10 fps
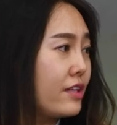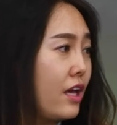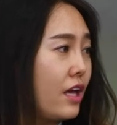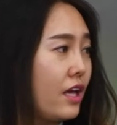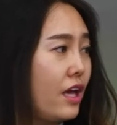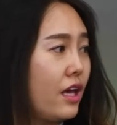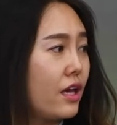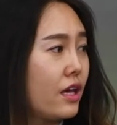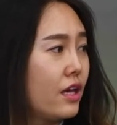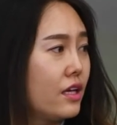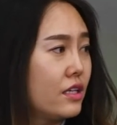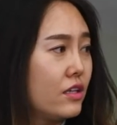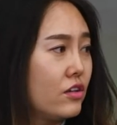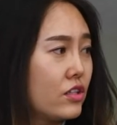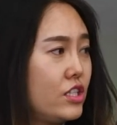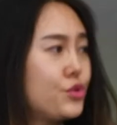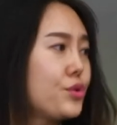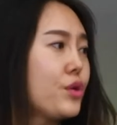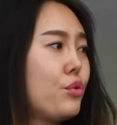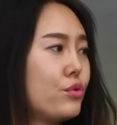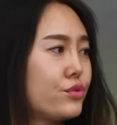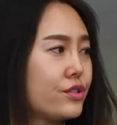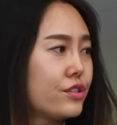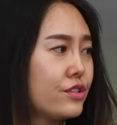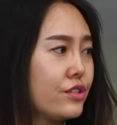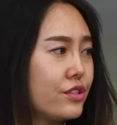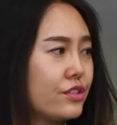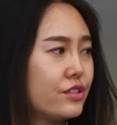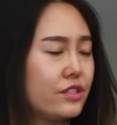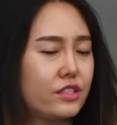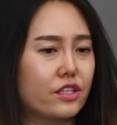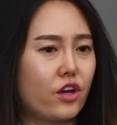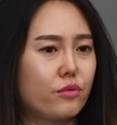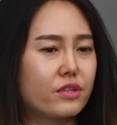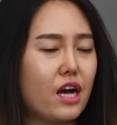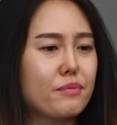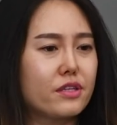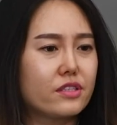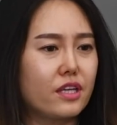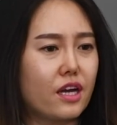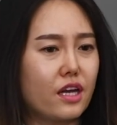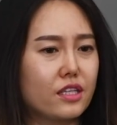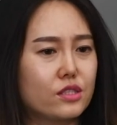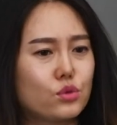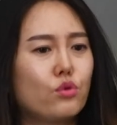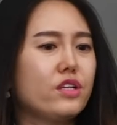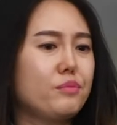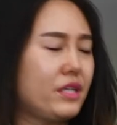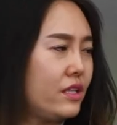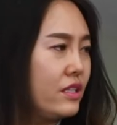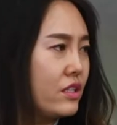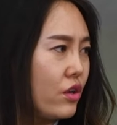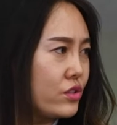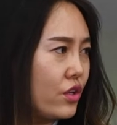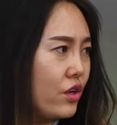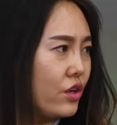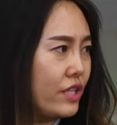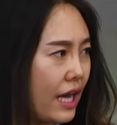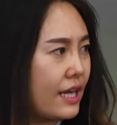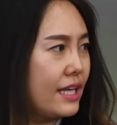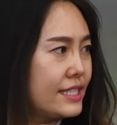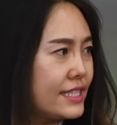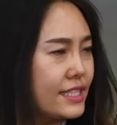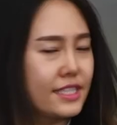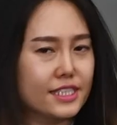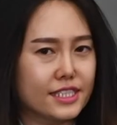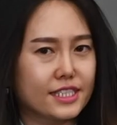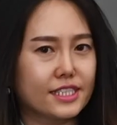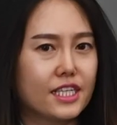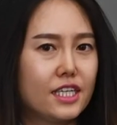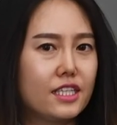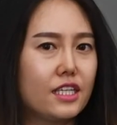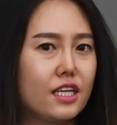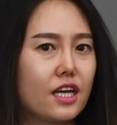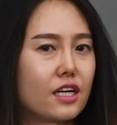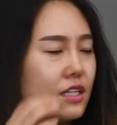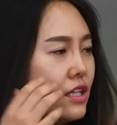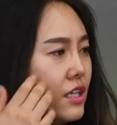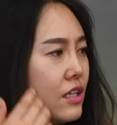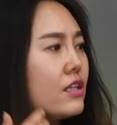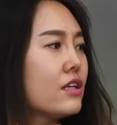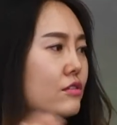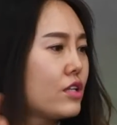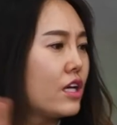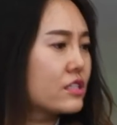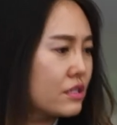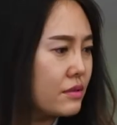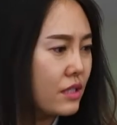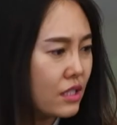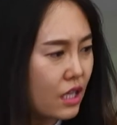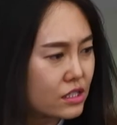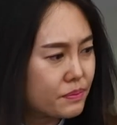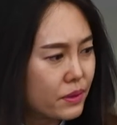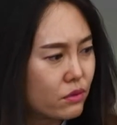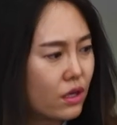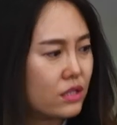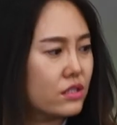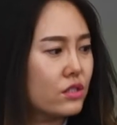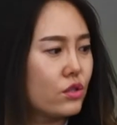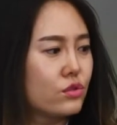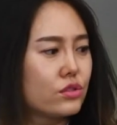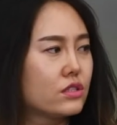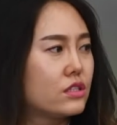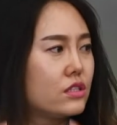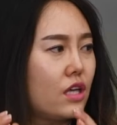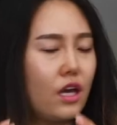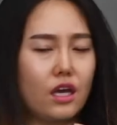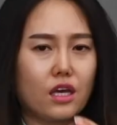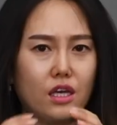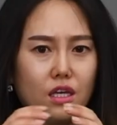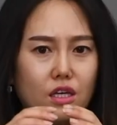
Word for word: 때에 음. 어, 기존의 공들은 이제 겹을 하면서 약간의 쏠림이 있는 거죠. 음. 네. 약간씩은. 그렇죠. 아무래도 무게 중심이. 네, 우리 엑스, 예, 어, 엑스페론 같은 경우는 그게